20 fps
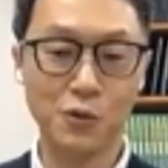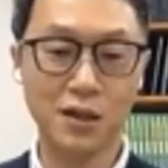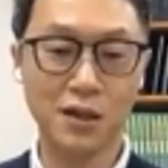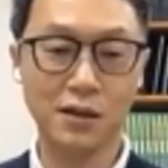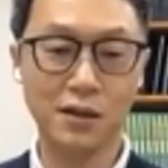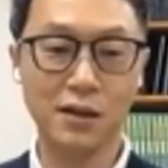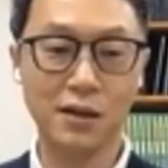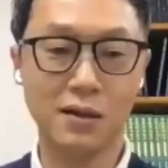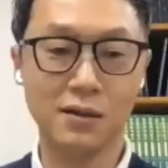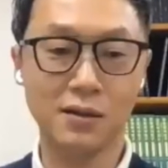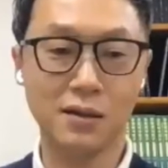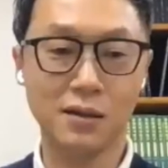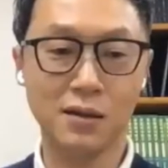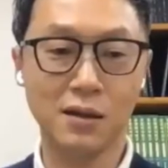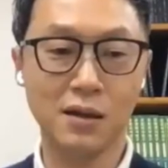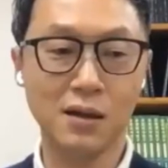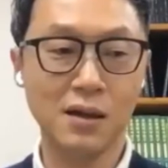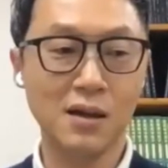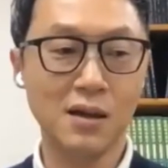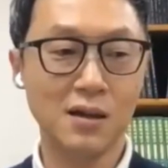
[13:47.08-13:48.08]
하는 게 아니라
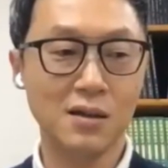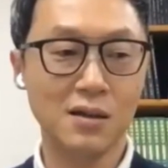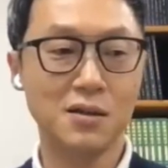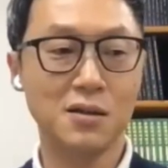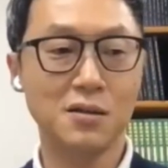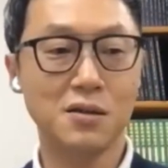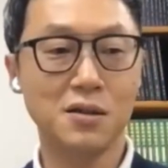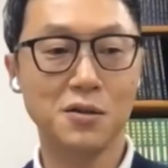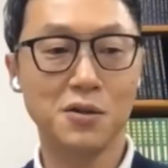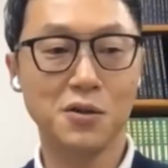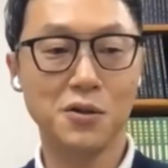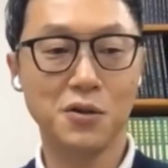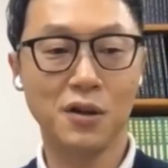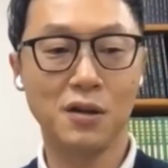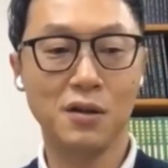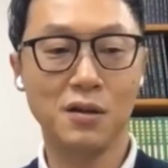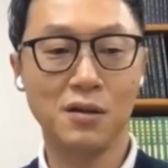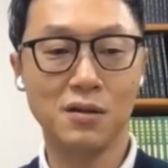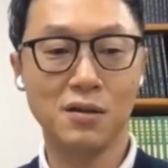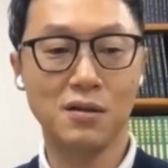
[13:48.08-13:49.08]

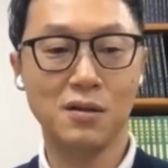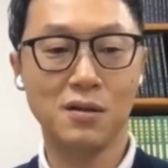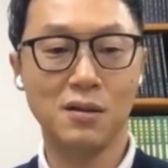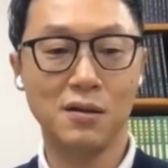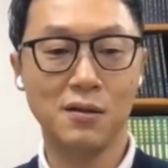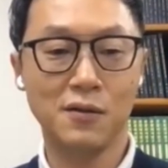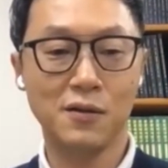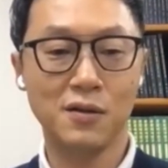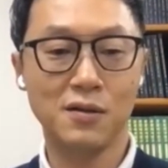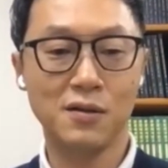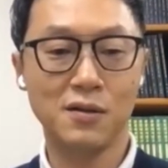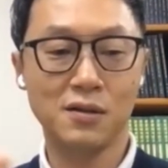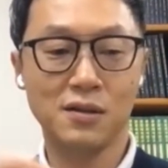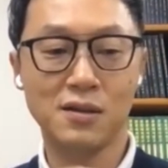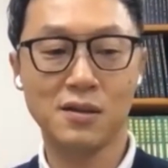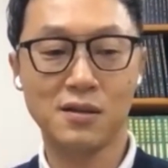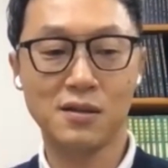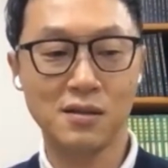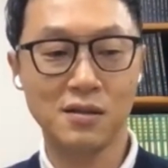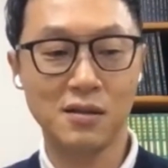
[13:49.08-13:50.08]
실질적인 그
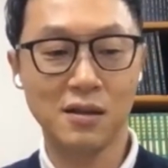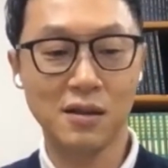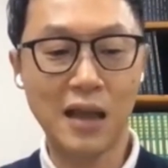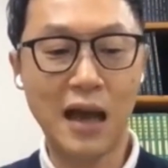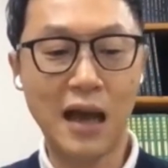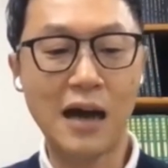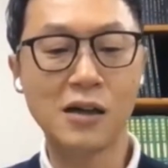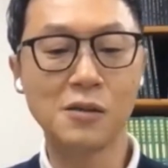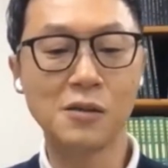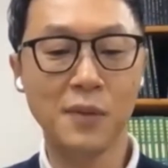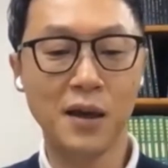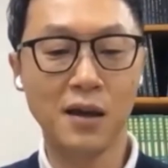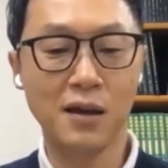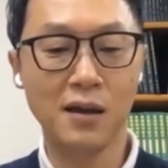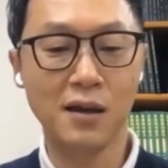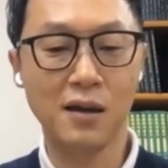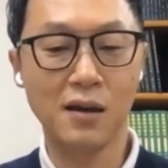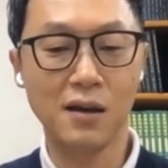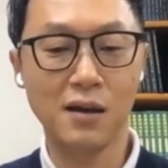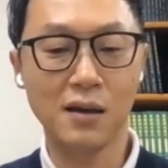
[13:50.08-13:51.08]
다음
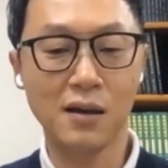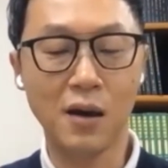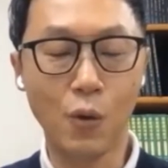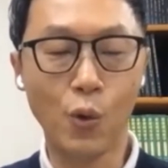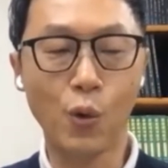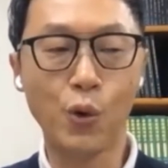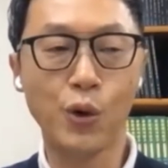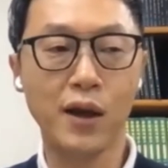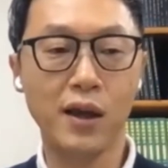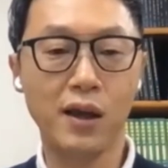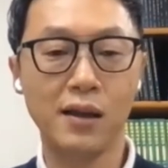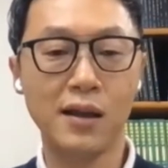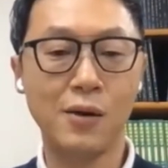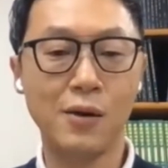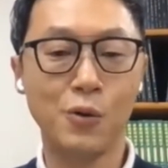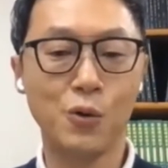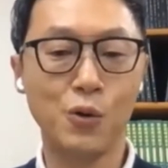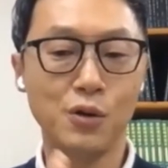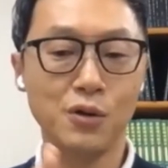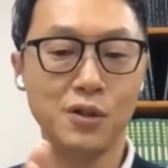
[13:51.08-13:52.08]
해, 그러니까 올해
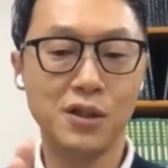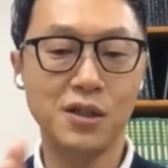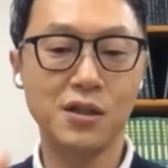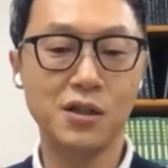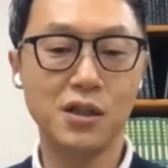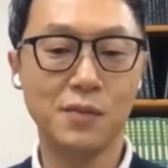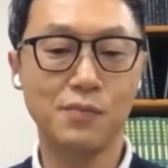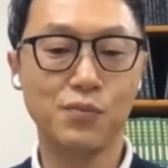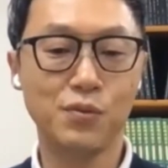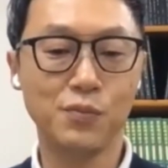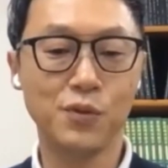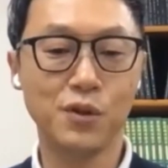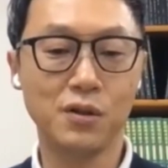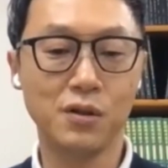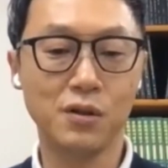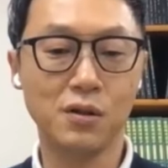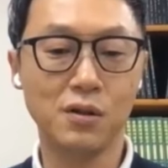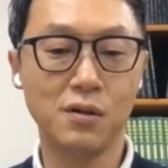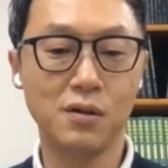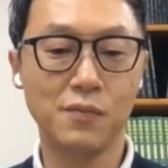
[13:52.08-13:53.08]
나올
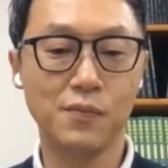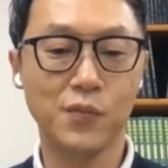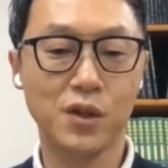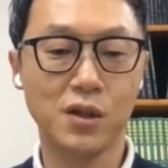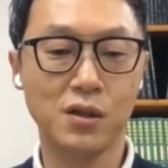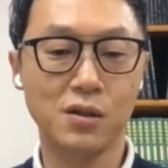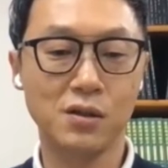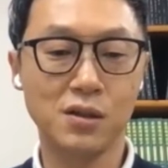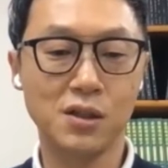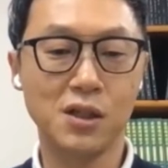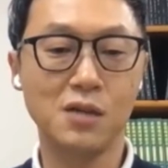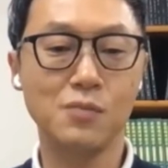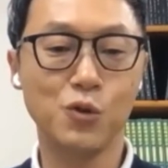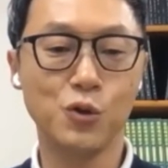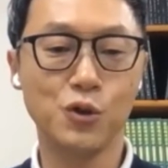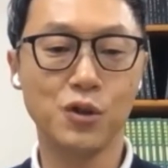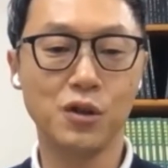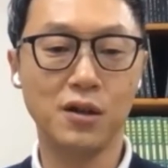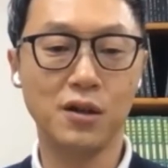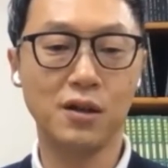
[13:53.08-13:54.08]
신제품들을 그
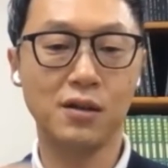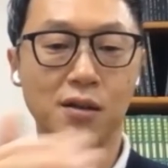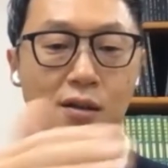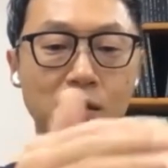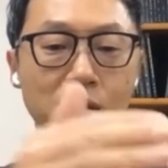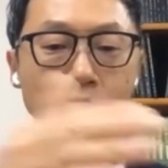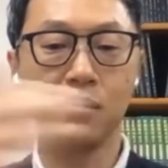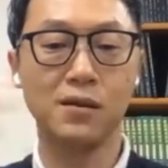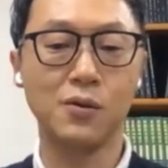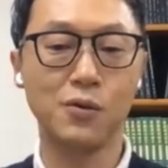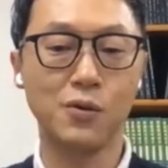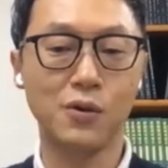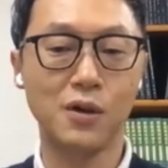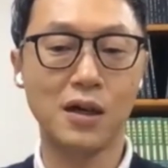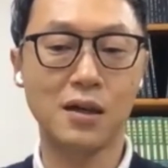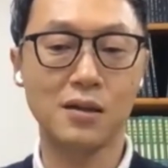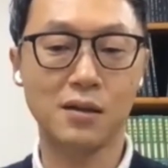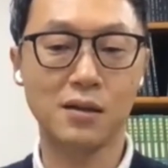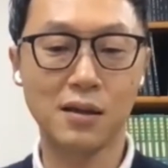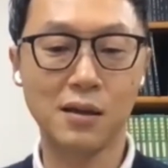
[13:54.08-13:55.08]
실물들을 갖다 그대로
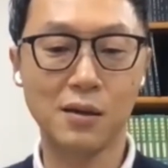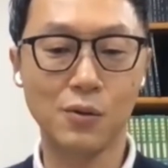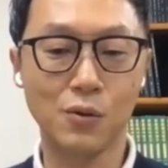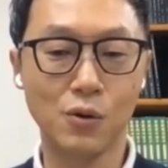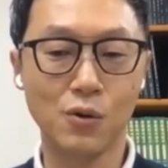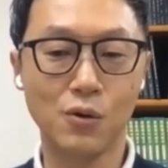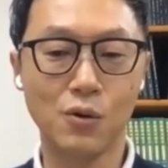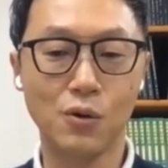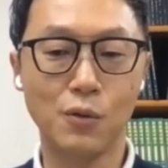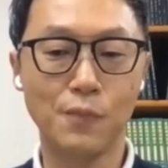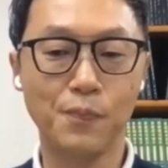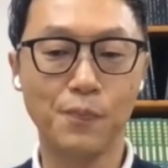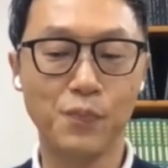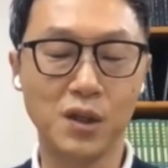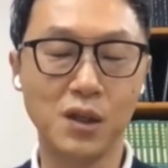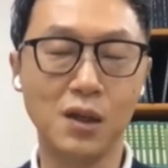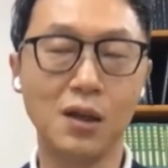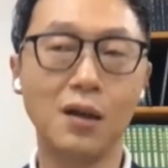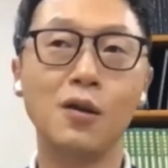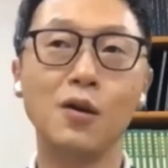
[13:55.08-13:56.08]
갖다 놓고
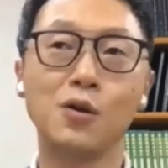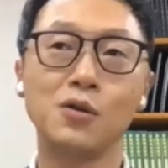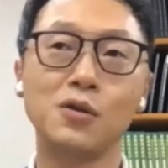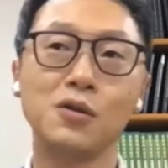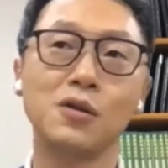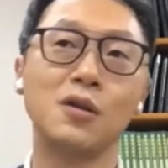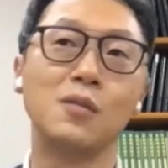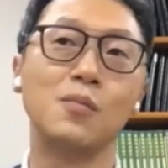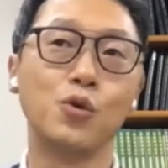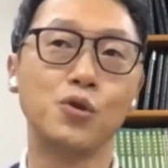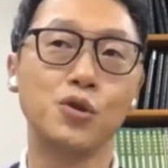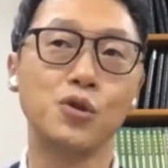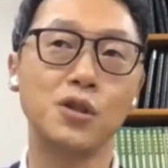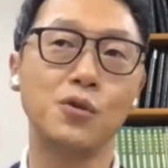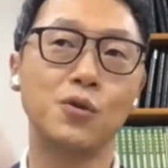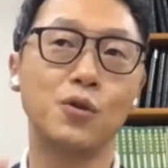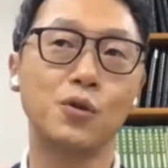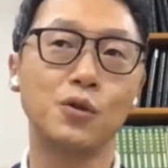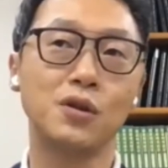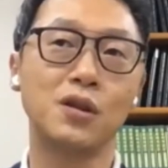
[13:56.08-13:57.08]
딜러들을
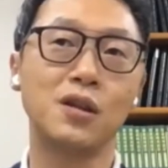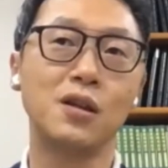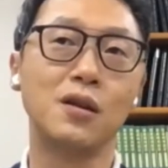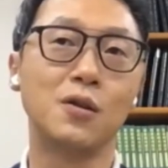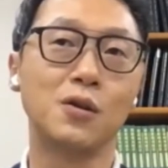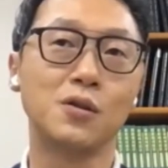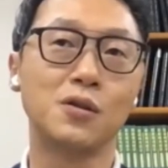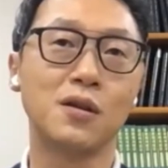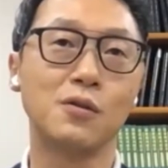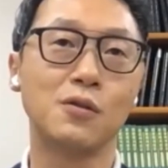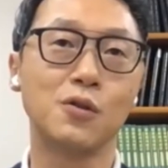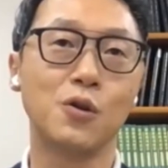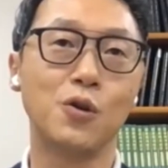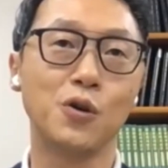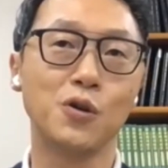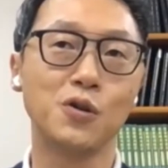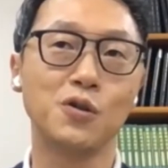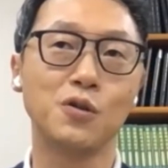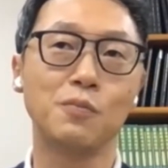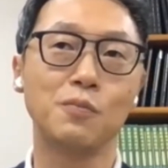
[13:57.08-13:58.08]
모시고 딜러들하고
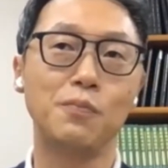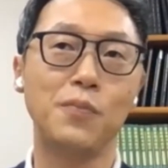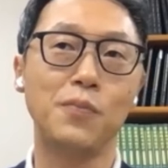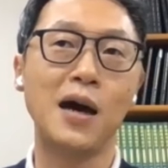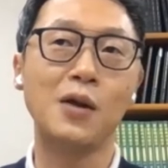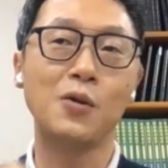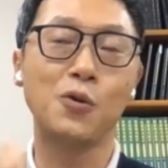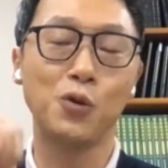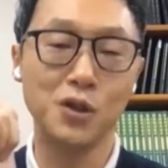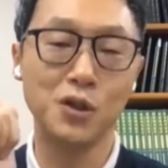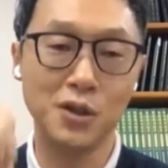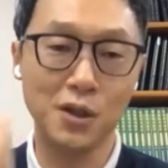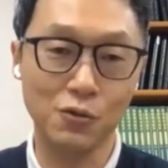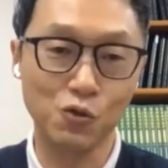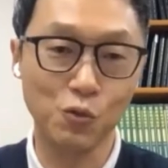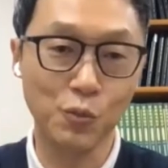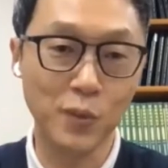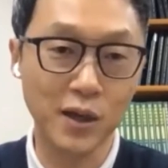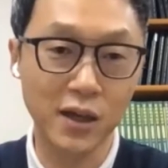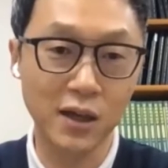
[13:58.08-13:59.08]
거기서 바로 이제
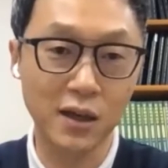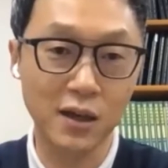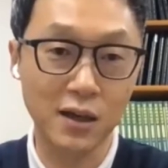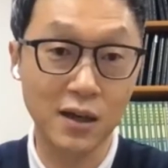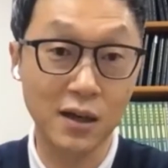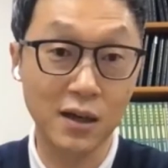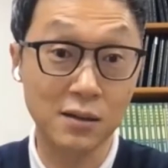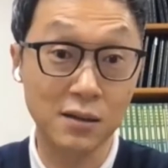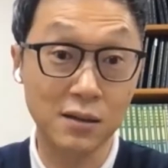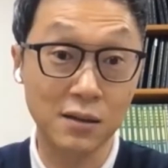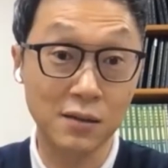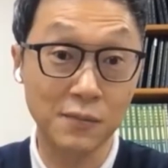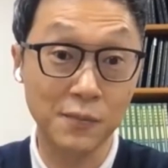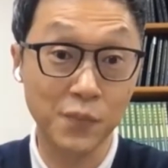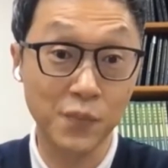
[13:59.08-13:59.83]
구매 계약하는